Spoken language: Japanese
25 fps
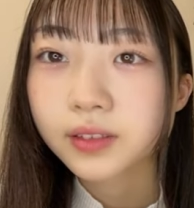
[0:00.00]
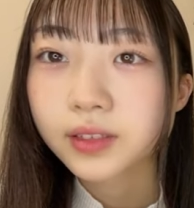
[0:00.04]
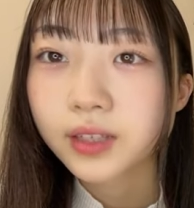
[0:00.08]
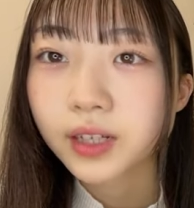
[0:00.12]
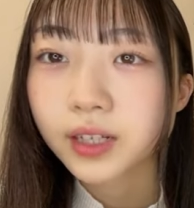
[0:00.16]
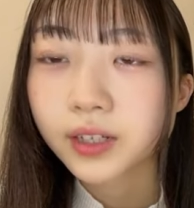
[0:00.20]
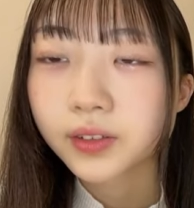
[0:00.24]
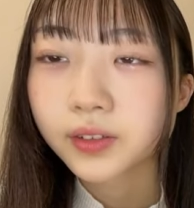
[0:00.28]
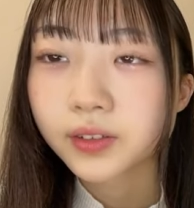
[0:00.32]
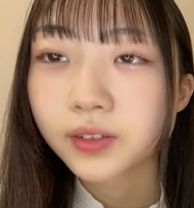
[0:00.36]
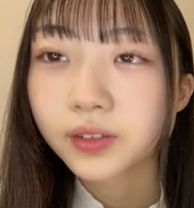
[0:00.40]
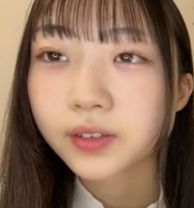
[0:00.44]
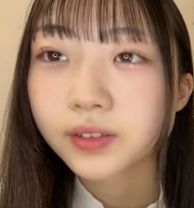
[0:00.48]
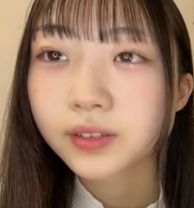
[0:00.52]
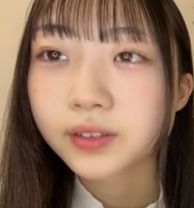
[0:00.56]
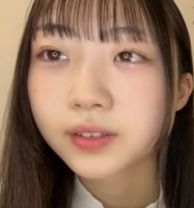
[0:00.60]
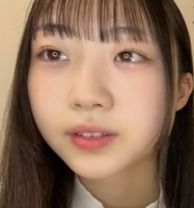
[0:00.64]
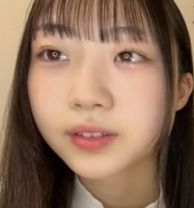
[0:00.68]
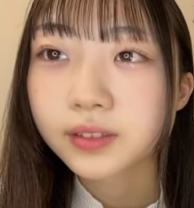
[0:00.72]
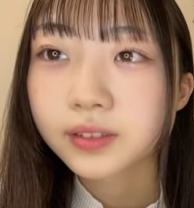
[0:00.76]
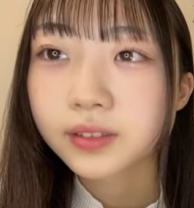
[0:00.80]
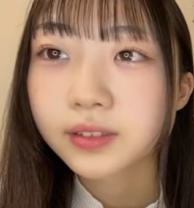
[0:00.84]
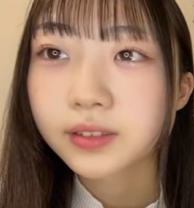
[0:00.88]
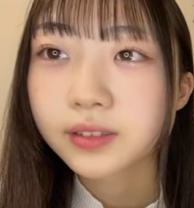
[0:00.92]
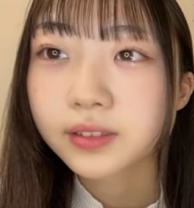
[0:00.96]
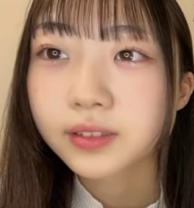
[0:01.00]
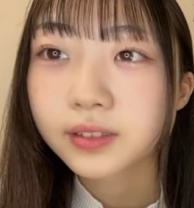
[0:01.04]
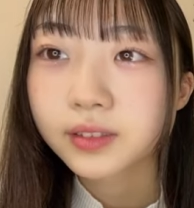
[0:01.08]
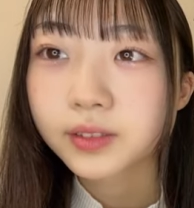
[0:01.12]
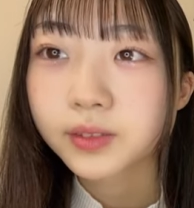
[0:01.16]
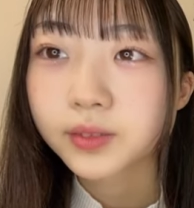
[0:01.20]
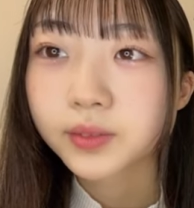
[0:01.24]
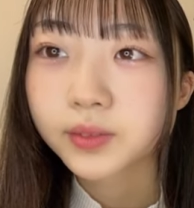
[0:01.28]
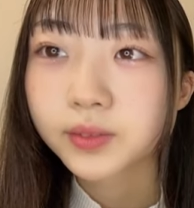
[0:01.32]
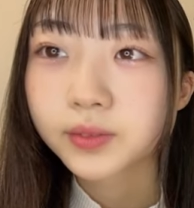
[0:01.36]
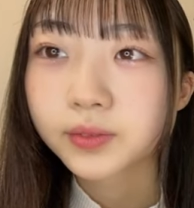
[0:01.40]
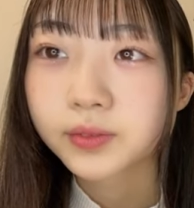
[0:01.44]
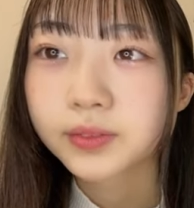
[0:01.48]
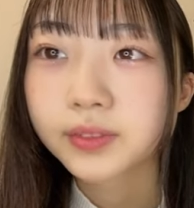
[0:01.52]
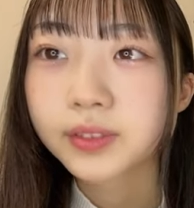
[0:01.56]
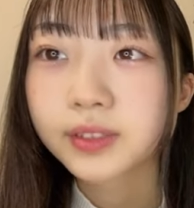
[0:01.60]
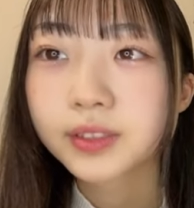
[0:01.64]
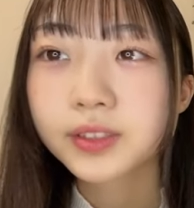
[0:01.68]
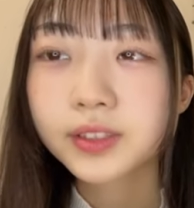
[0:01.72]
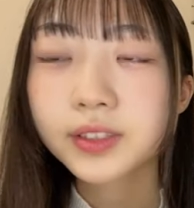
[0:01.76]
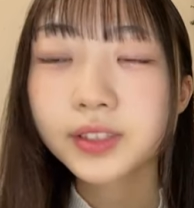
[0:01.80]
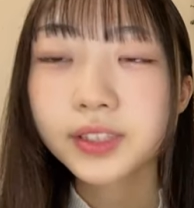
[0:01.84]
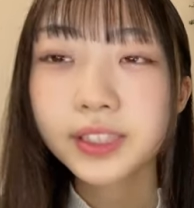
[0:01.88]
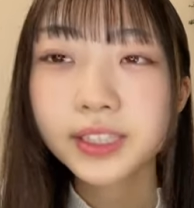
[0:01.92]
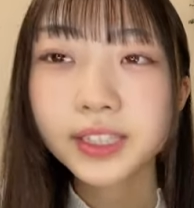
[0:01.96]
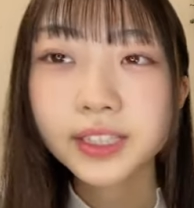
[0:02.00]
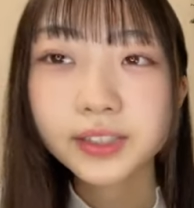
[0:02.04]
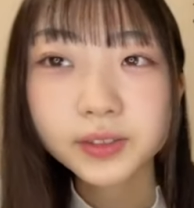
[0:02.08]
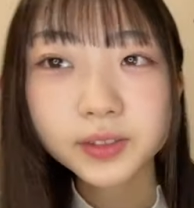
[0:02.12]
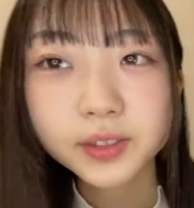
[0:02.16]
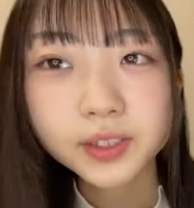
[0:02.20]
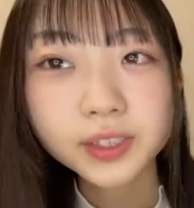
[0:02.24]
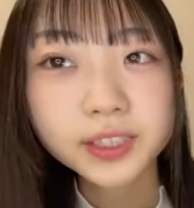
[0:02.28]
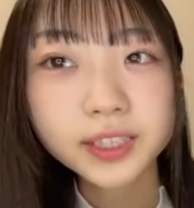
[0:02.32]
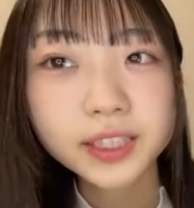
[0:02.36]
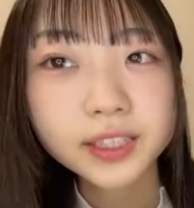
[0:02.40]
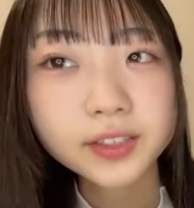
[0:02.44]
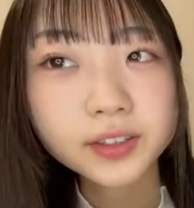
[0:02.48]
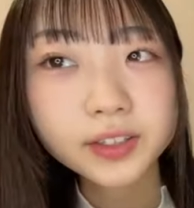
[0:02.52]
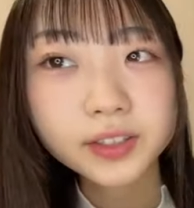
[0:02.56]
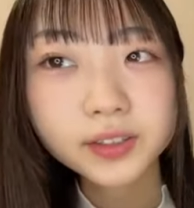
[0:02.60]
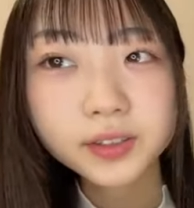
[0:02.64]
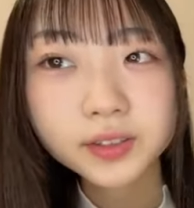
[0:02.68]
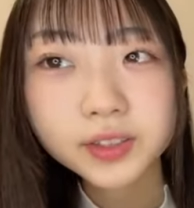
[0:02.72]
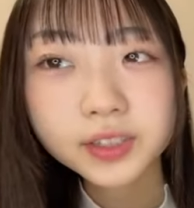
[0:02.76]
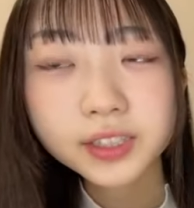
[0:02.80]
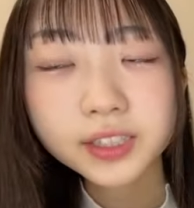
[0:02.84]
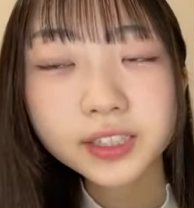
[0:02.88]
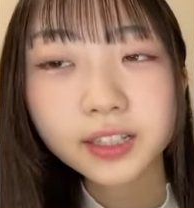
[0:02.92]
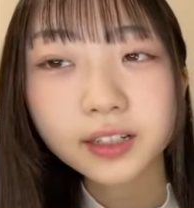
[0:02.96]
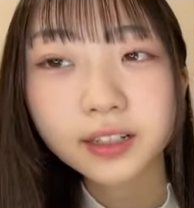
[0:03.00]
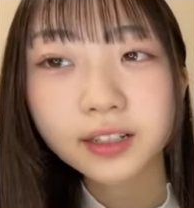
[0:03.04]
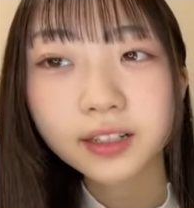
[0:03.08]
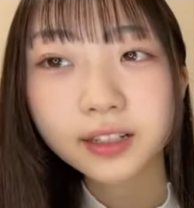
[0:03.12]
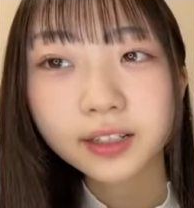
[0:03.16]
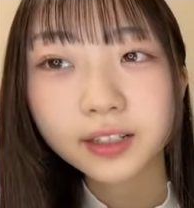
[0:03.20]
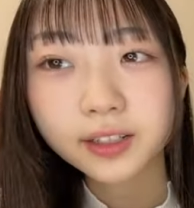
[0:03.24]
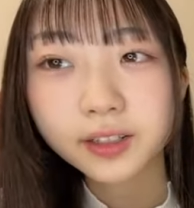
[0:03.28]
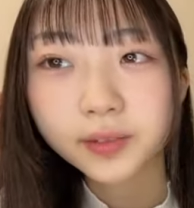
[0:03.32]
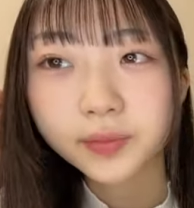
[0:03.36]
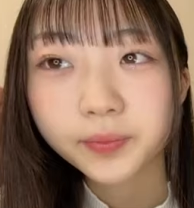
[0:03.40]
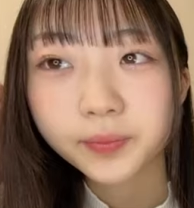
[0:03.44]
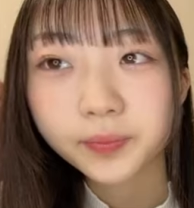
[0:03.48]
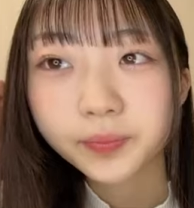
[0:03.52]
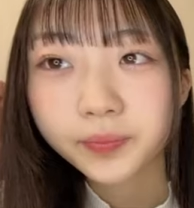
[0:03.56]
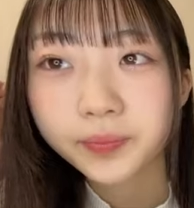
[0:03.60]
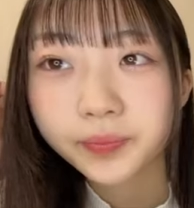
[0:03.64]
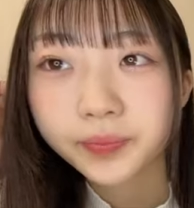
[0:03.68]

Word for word: あのそう写し写し絵とか写したから